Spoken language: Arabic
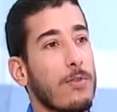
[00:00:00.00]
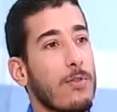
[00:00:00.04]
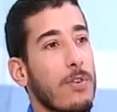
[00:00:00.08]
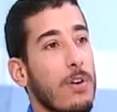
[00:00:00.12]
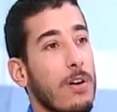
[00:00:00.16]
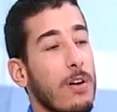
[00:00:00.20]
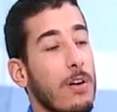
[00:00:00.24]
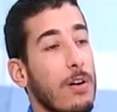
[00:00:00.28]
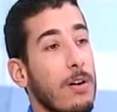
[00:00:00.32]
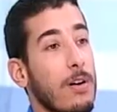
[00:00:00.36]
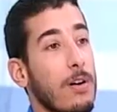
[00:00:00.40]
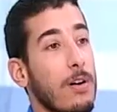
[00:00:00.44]
ف
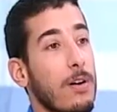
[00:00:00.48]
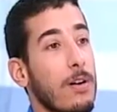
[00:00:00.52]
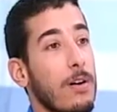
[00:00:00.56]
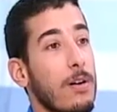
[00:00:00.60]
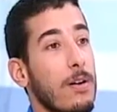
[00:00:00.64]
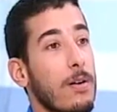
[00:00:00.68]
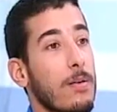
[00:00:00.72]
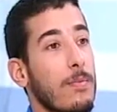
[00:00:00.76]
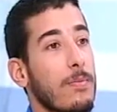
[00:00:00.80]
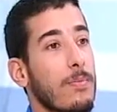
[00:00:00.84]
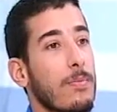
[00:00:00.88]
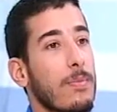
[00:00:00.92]

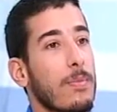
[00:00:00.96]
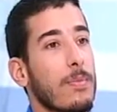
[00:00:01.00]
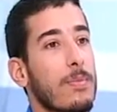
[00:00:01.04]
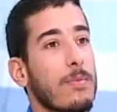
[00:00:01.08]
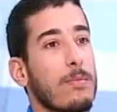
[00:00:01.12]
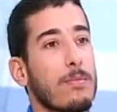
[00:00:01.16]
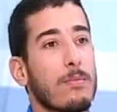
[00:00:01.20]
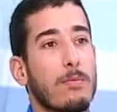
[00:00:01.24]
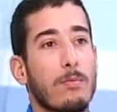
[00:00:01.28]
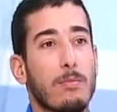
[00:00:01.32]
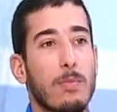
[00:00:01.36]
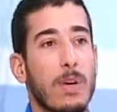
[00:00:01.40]

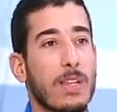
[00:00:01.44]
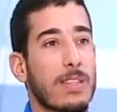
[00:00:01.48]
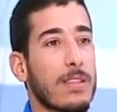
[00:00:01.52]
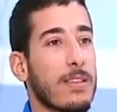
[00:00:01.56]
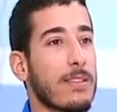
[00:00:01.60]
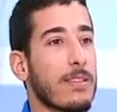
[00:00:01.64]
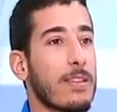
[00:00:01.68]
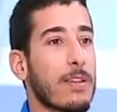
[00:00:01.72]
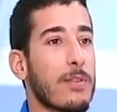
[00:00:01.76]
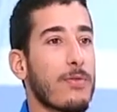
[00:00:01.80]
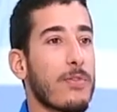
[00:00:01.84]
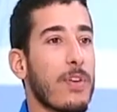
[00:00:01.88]
بس
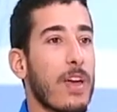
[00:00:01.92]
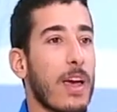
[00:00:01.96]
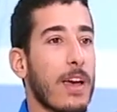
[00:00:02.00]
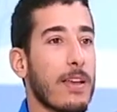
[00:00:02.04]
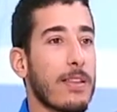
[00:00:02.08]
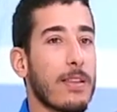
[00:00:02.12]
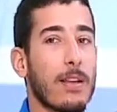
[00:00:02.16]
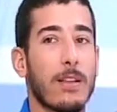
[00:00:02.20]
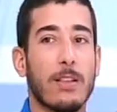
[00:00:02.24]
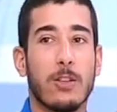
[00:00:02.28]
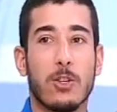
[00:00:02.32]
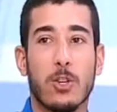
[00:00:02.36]
يصير في
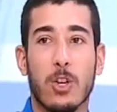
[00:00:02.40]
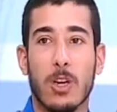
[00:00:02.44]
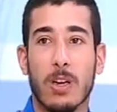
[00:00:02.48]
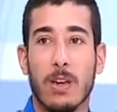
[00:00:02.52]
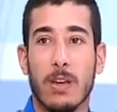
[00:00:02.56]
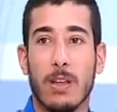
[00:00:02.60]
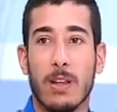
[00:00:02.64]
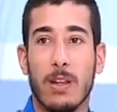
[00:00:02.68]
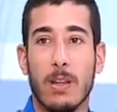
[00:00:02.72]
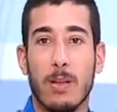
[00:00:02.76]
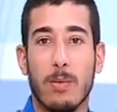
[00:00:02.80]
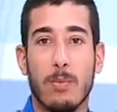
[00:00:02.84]
هيدا
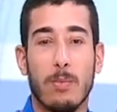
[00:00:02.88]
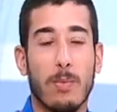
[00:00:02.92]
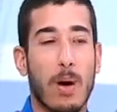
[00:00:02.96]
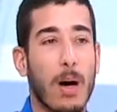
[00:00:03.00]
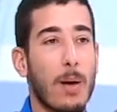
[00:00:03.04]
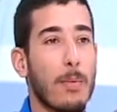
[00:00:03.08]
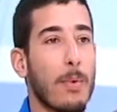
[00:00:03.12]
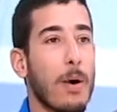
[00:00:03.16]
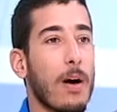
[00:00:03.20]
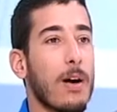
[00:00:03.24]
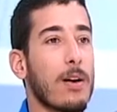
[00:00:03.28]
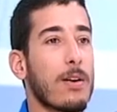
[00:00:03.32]
الشغل
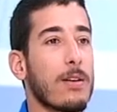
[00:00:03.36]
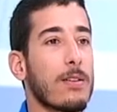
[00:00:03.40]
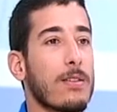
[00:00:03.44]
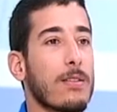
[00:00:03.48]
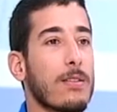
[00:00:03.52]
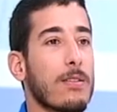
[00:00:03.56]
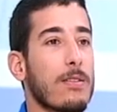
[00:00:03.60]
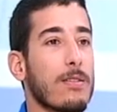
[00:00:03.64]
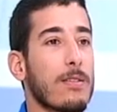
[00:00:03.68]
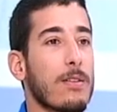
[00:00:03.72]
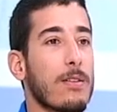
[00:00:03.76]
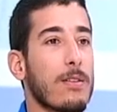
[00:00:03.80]
مع بعض
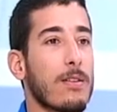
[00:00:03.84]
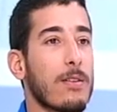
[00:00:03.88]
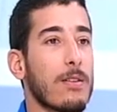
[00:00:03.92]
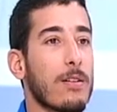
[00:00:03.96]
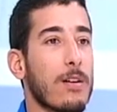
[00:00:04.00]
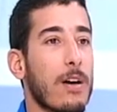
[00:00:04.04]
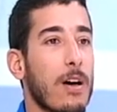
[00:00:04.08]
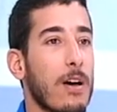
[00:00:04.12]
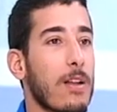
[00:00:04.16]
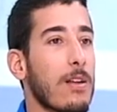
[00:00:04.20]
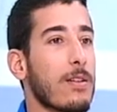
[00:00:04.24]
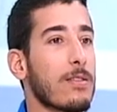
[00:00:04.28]
آه،
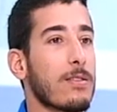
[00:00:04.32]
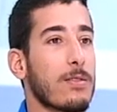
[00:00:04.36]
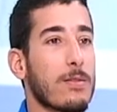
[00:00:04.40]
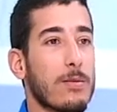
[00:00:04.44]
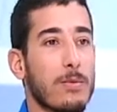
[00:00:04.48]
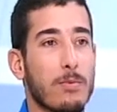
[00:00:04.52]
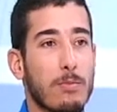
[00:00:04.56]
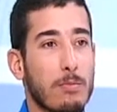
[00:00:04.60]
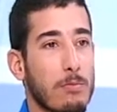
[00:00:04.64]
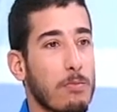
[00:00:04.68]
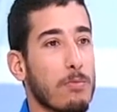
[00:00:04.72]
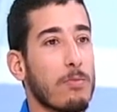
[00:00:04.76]
خلص
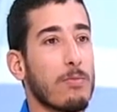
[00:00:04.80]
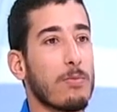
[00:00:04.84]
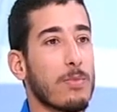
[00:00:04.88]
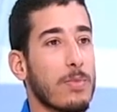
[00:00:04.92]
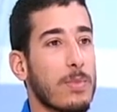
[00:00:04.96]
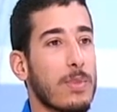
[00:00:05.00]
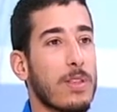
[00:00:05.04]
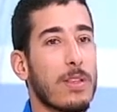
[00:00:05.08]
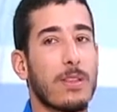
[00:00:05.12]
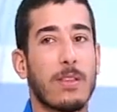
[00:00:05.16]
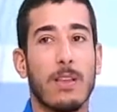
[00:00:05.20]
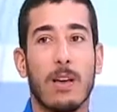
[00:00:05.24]

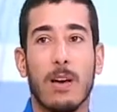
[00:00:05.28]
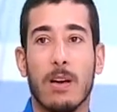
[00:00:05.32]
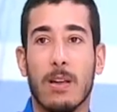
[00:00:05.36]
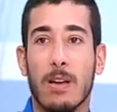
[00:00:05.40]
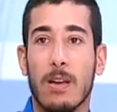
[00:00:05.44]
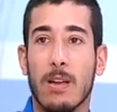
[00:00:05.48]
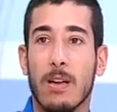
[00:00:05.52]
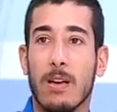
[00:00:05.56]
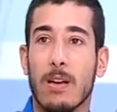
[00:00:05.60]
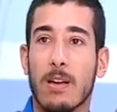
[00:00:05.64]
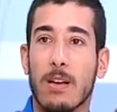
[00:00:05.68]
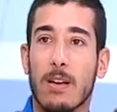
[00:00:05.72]
حسن
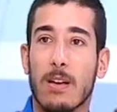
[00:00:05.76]
بعدك شيء.